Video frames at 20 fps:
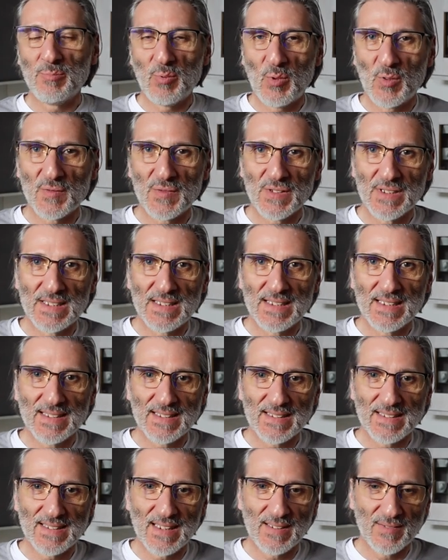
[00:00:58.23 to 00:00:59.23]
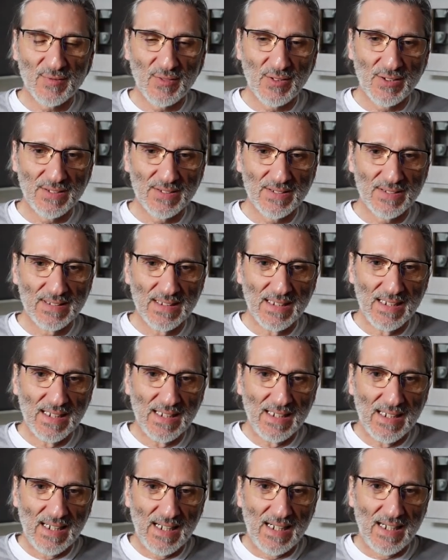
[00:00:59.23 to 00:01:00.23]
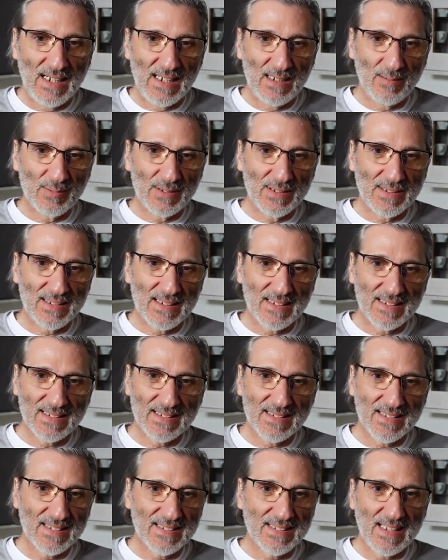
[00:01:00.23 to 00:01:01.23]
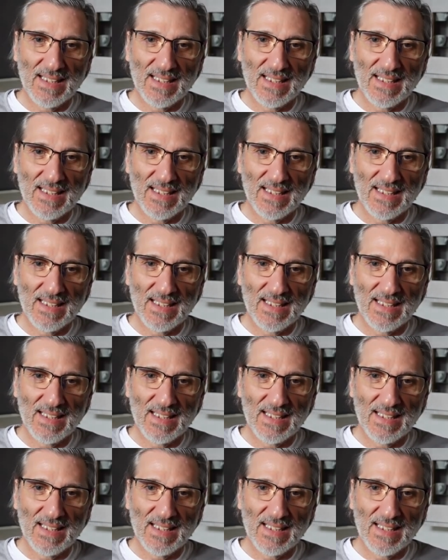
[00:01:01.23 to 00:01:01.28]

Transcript: profitiert davon habe, dass, dass